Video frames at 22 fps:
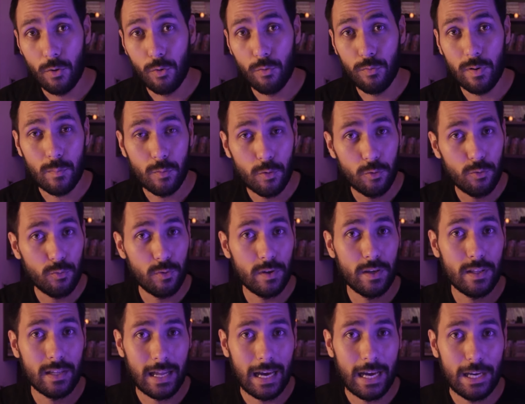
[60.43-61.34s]
o famoso
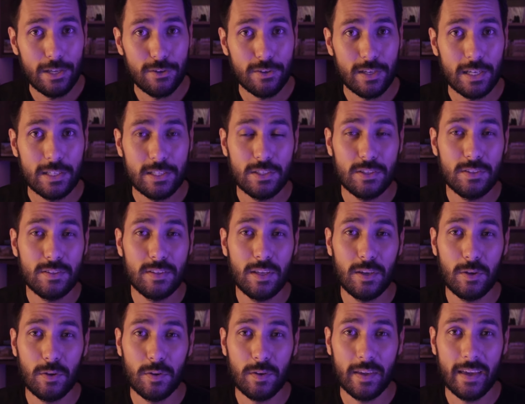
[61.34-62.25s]
ring light que a gente,
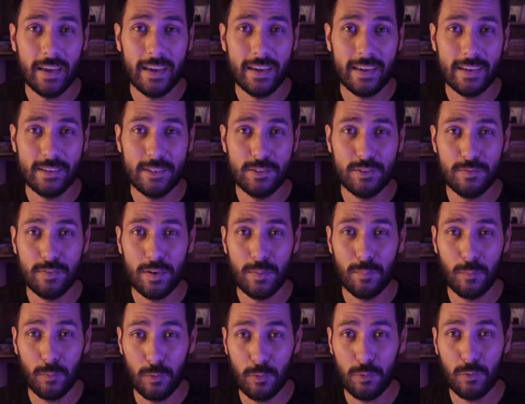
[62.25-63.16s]
tem, é, que a gente
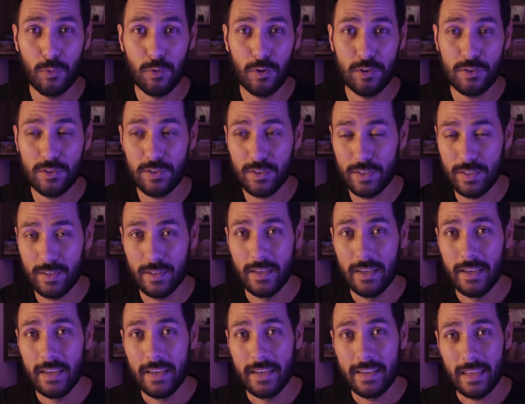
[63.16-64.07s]
vê muito hoje,
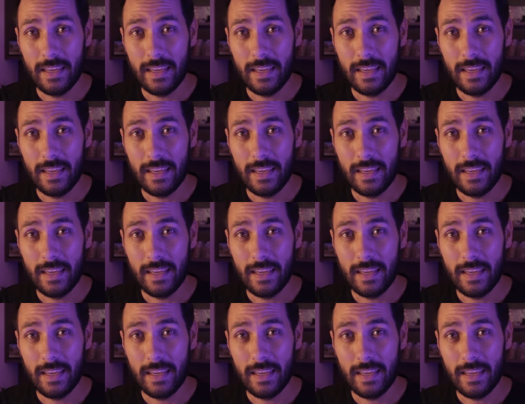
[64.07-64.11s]
que,